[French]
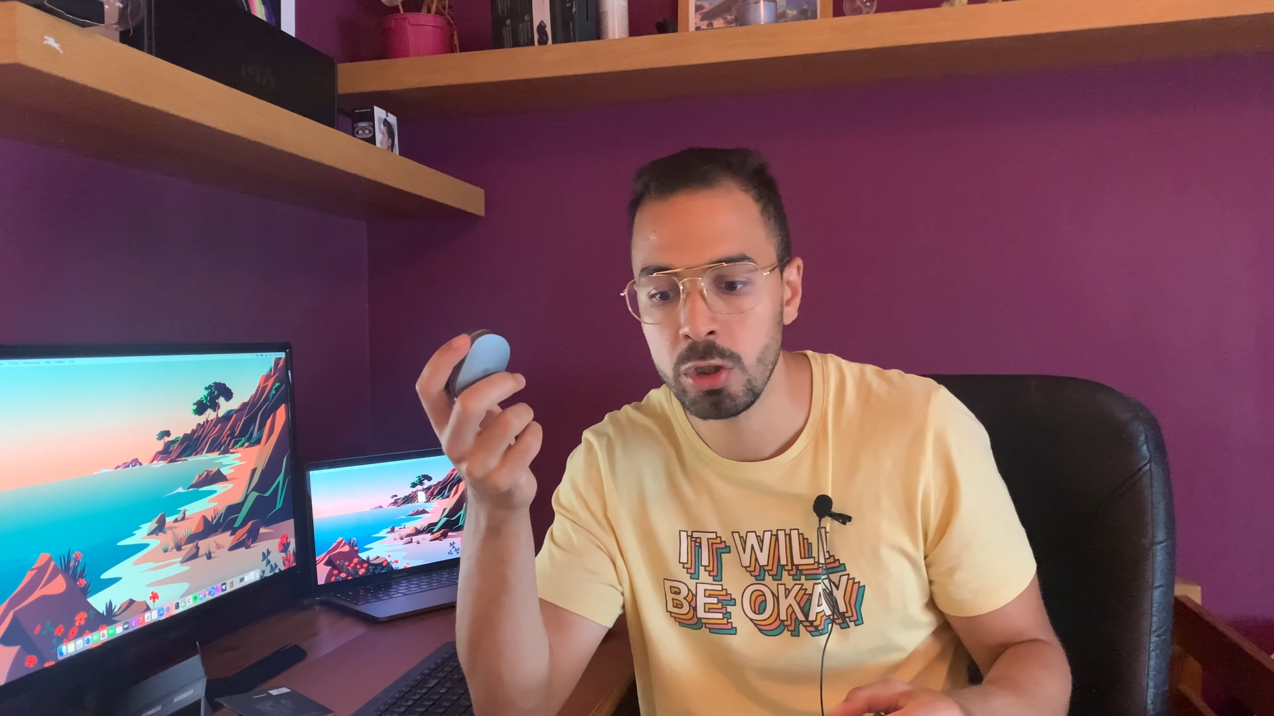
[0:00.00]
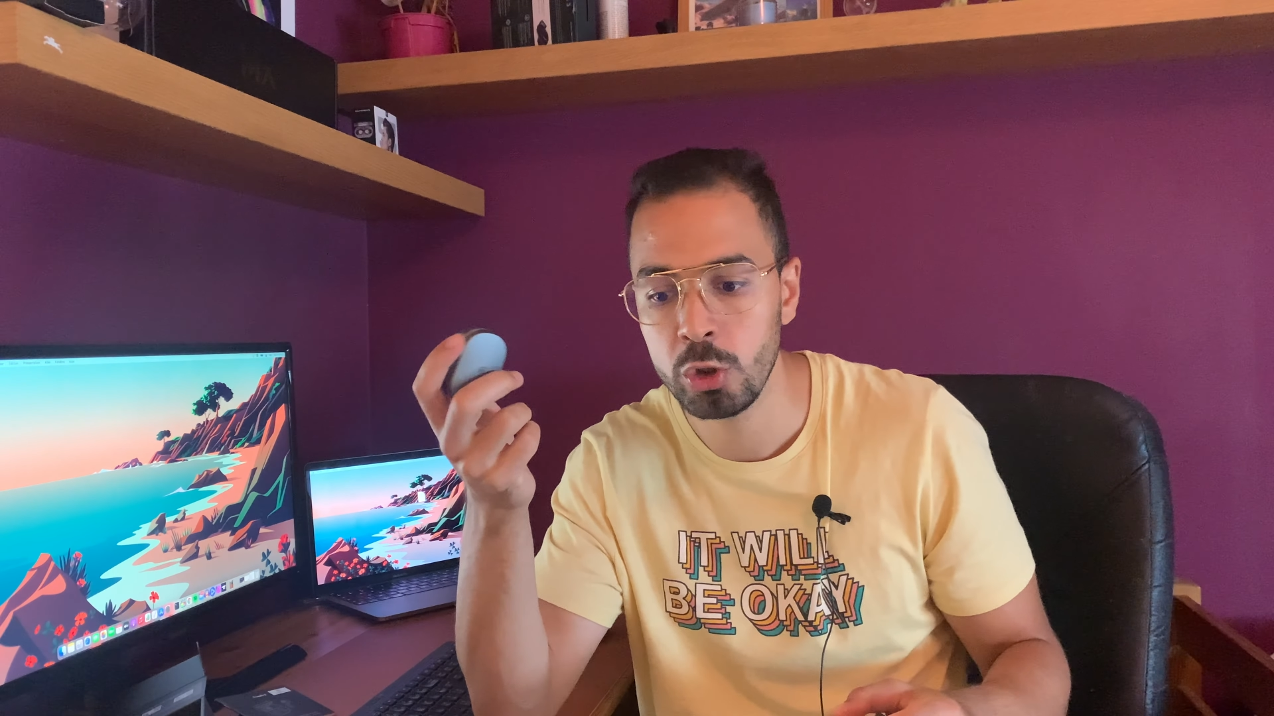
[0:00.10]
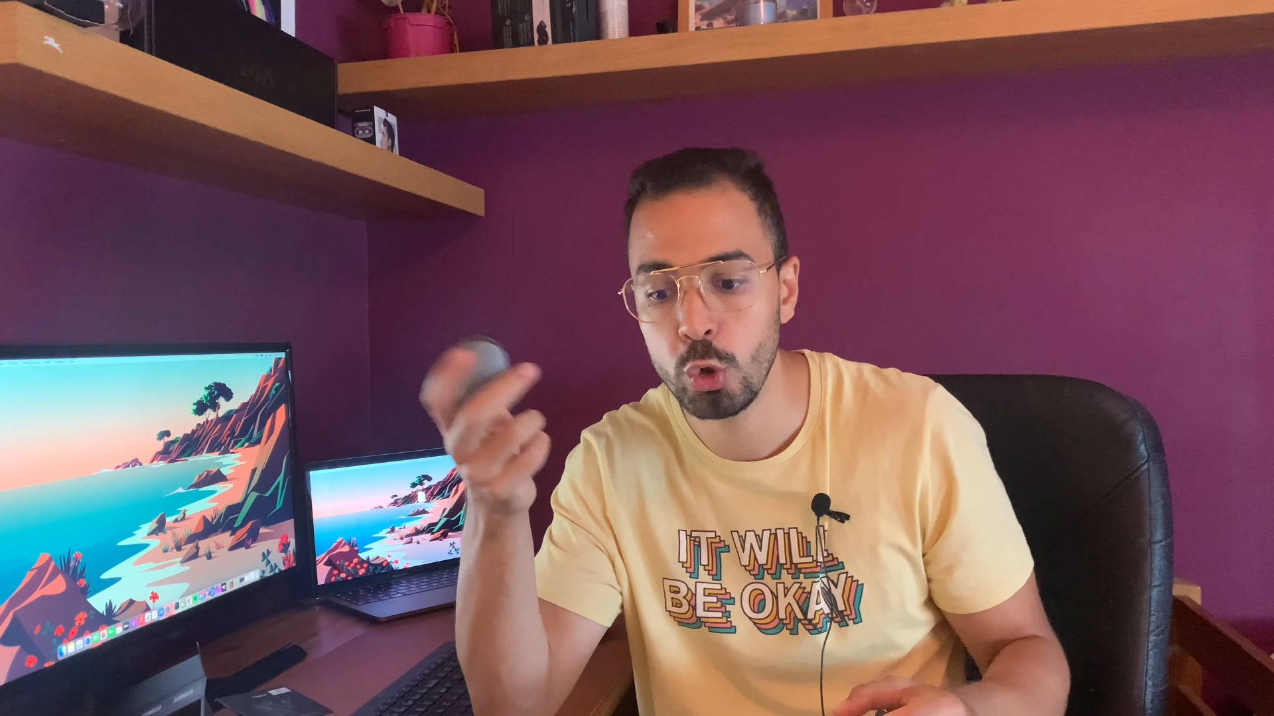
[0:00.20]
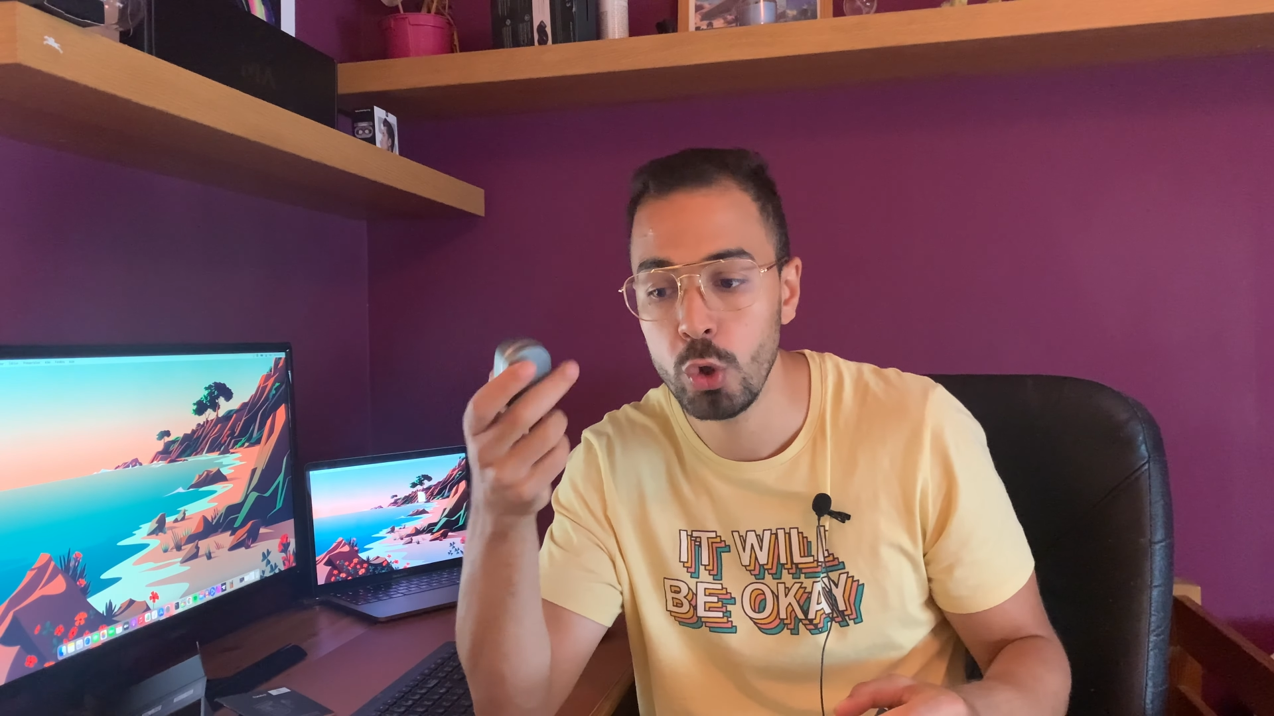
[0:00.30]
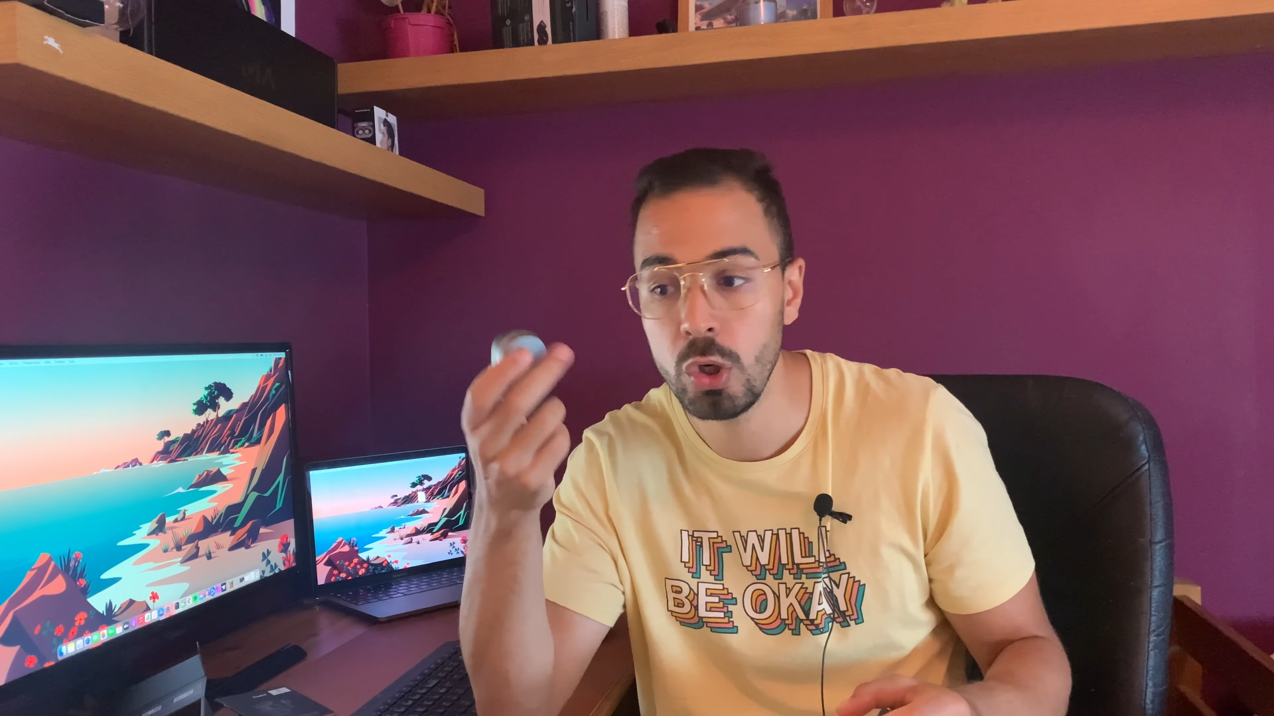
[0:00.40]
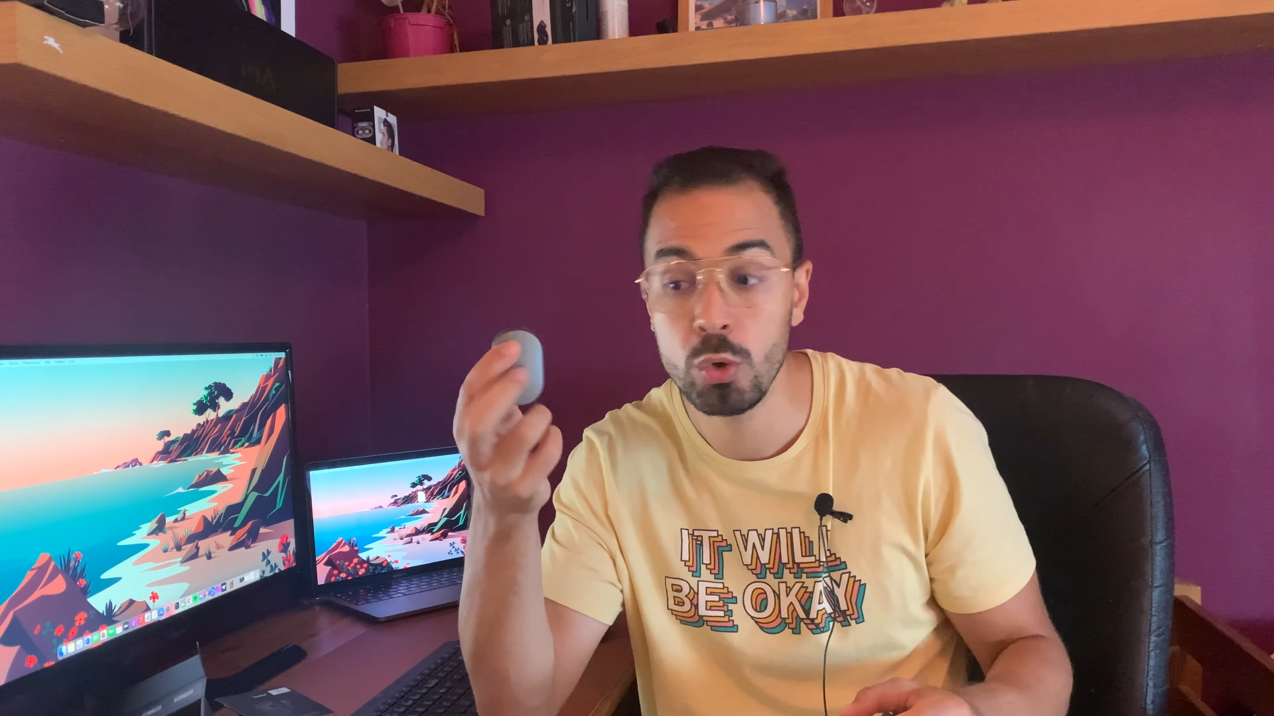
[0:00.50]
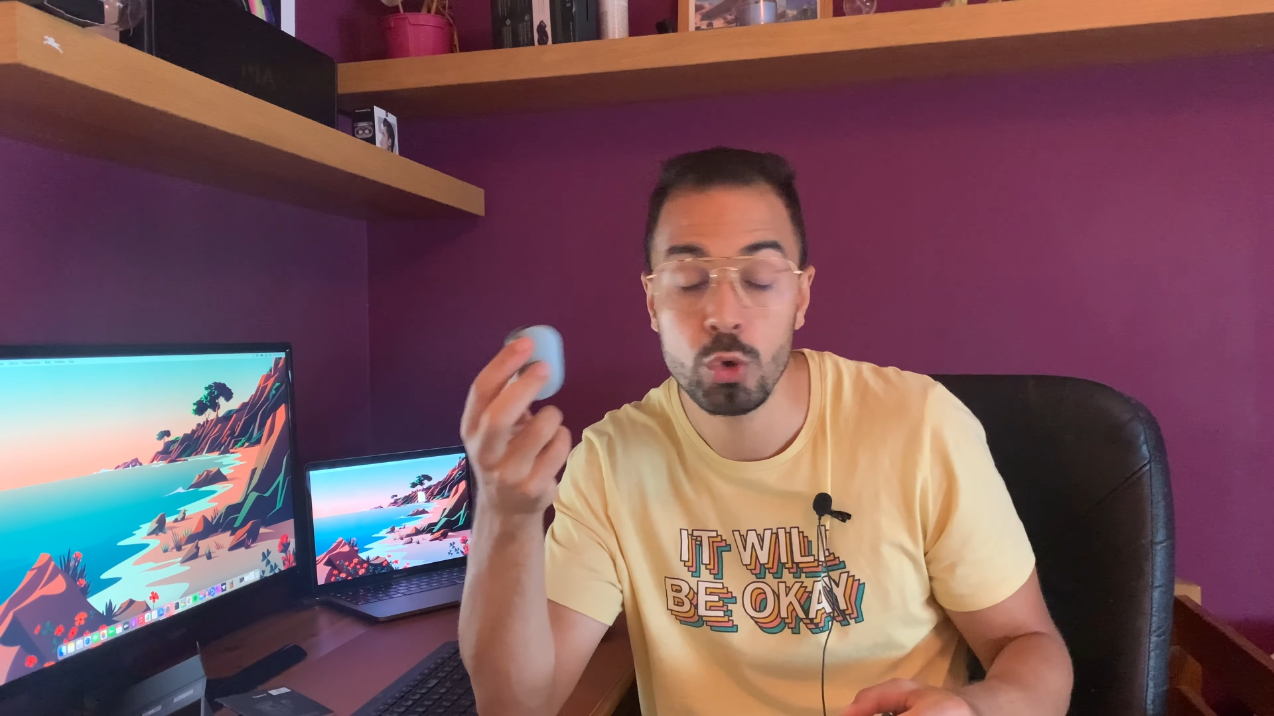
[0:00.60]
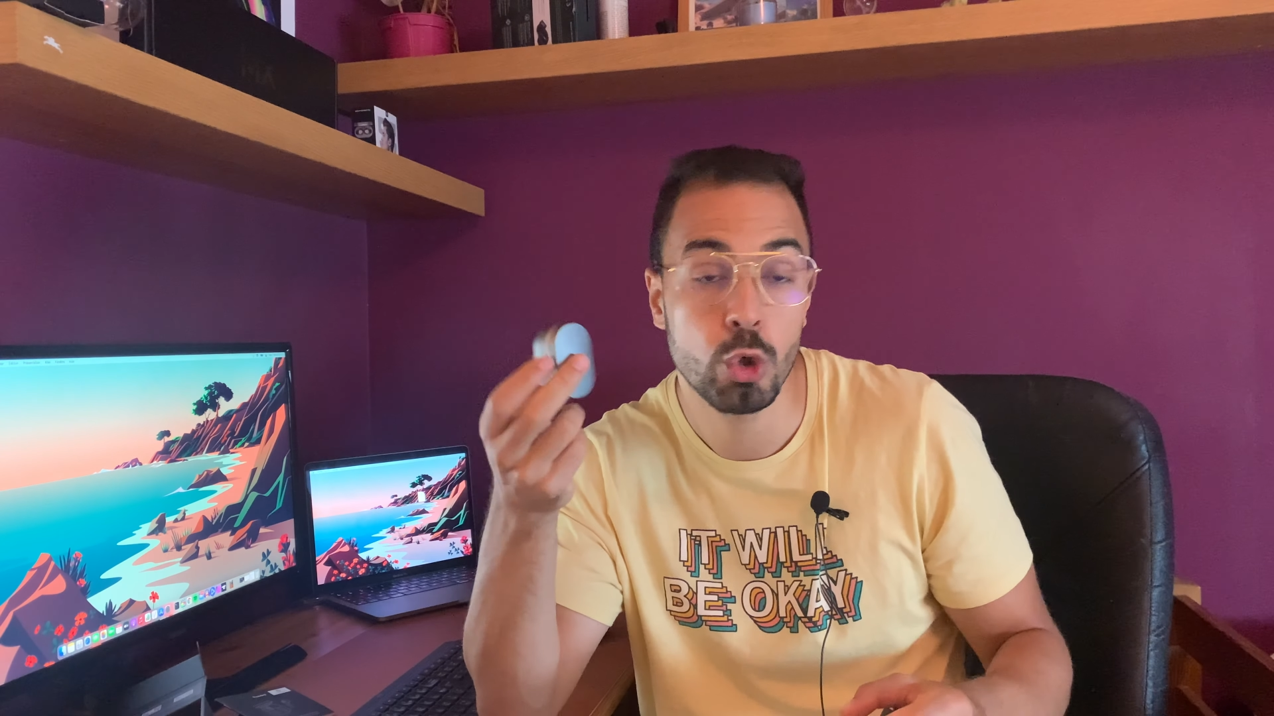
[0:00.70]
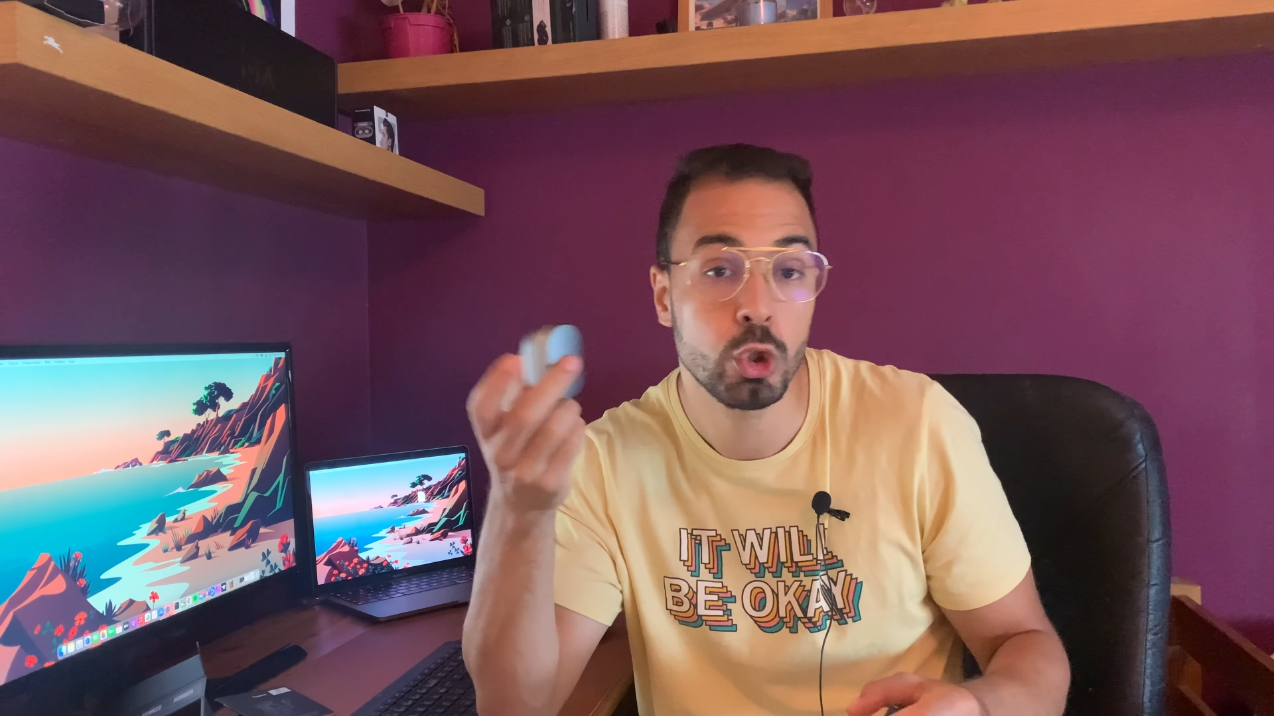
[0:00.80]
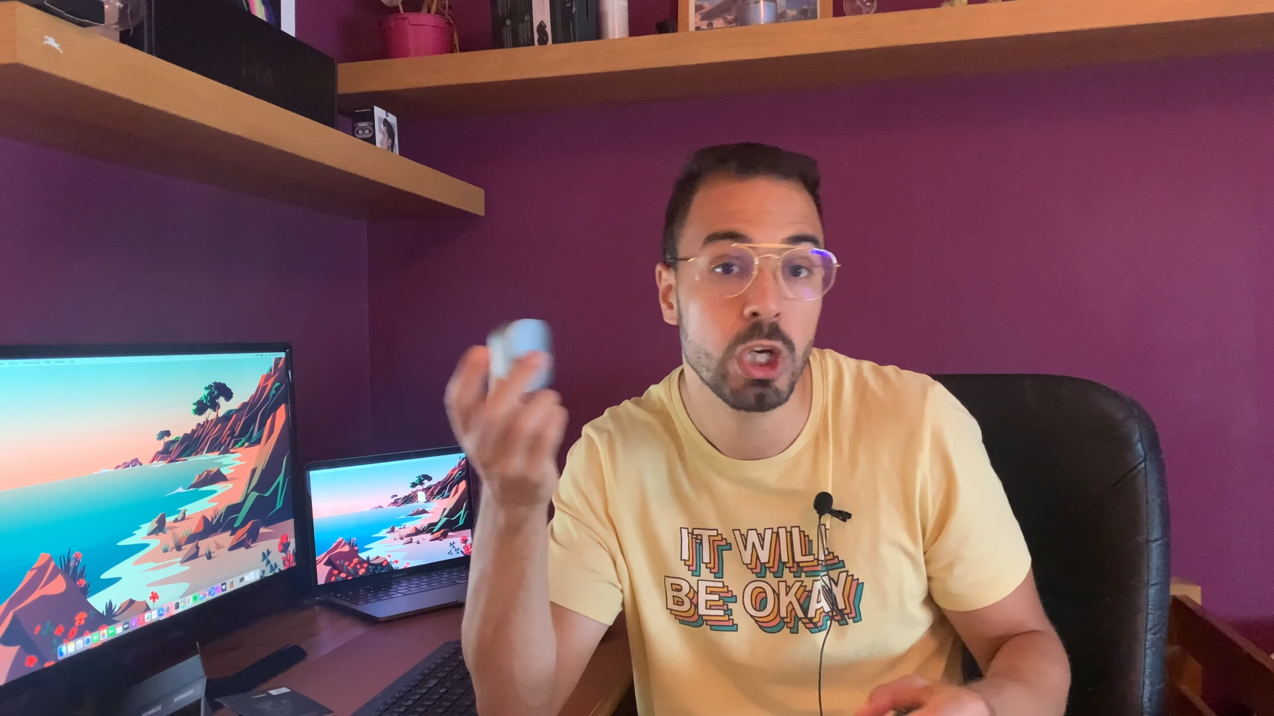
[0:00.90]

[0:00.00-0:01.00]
je,